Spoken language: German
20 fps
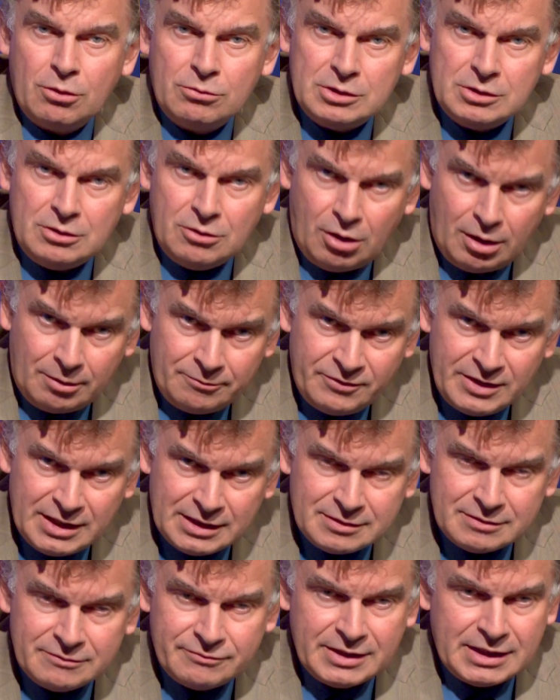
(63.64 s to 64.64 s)
Die
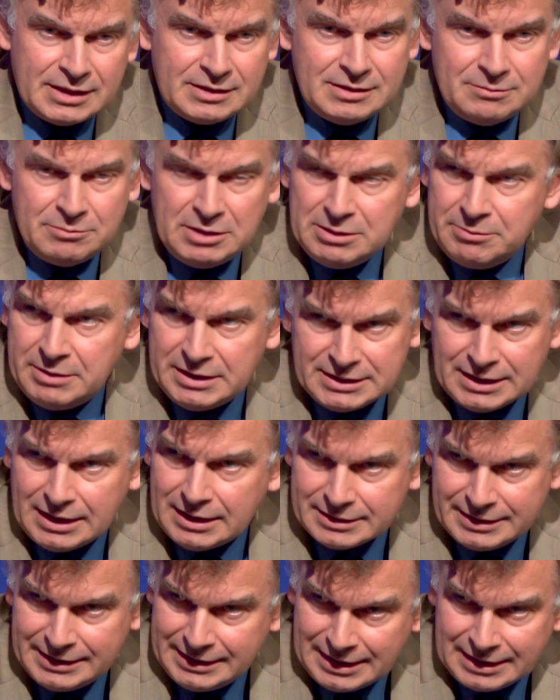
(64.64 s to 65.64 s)
Normwerte werden in Millimeter
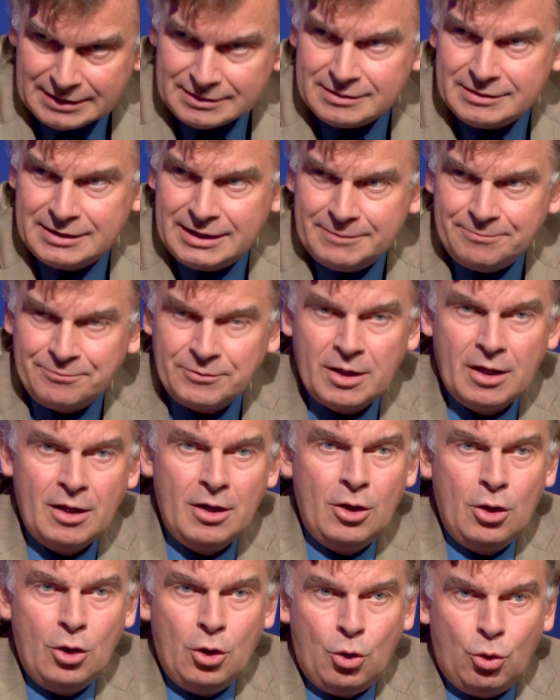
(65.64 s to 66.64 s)
Hg angegeben
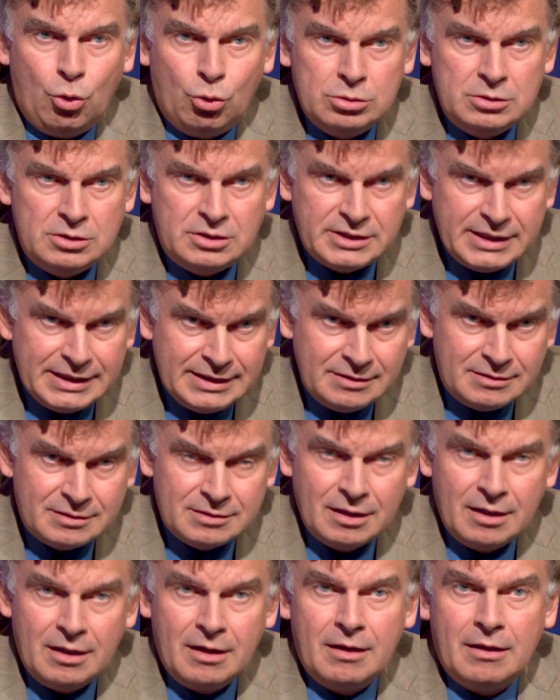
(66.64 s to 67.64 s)
und
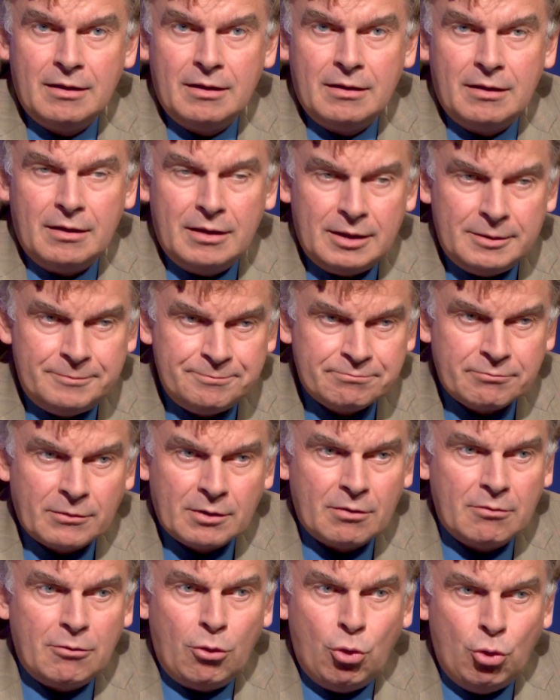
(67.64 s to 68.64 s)
sind
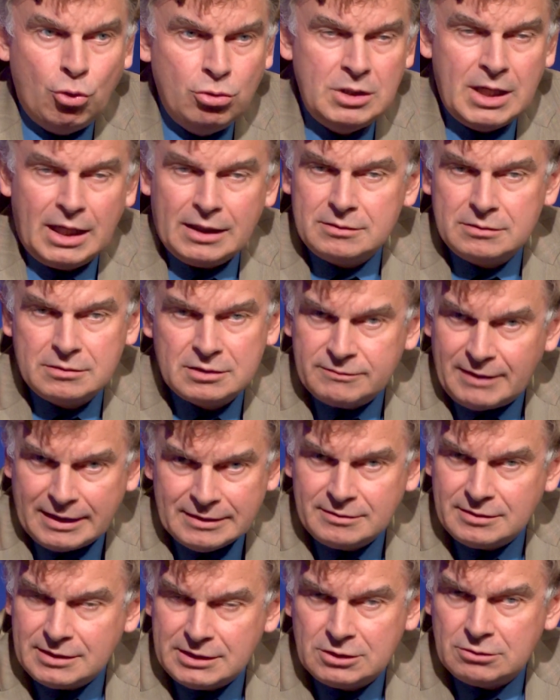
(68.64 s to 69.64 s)
ähm,
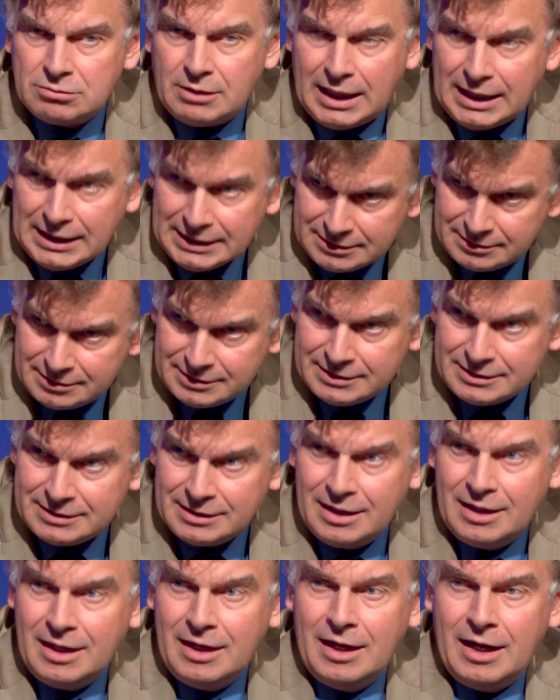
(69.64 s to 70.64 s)
120 zu
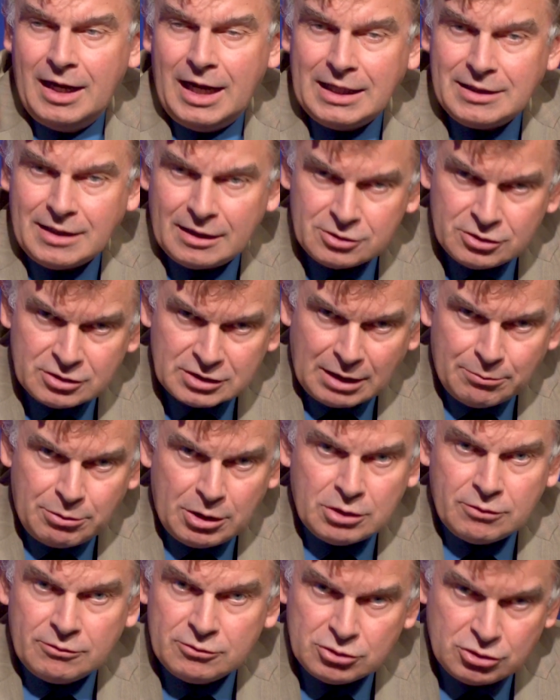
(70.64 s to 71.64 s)
80. Das ist
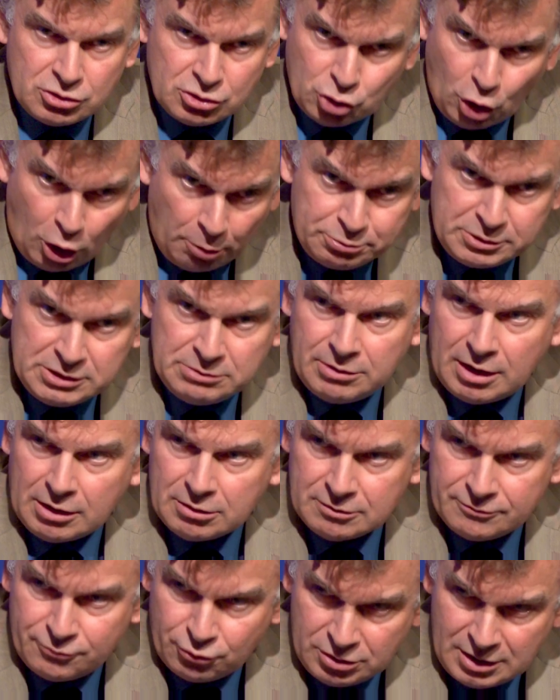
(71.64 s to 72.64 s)
aber es ist
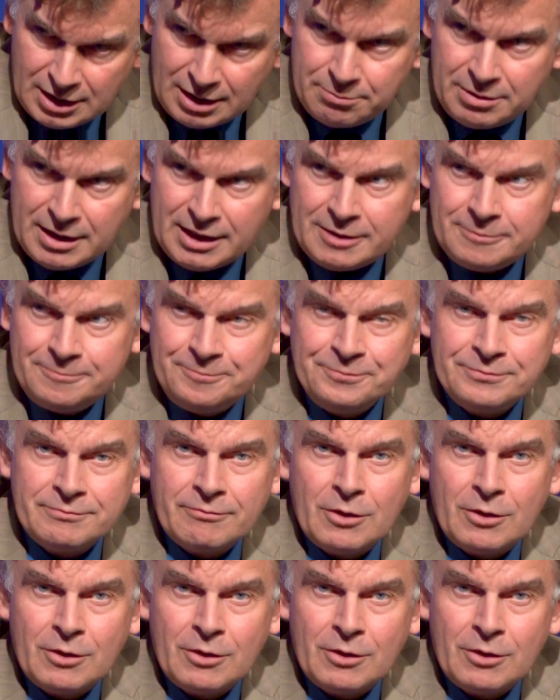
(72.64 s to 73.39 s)
optimal und wunderbar.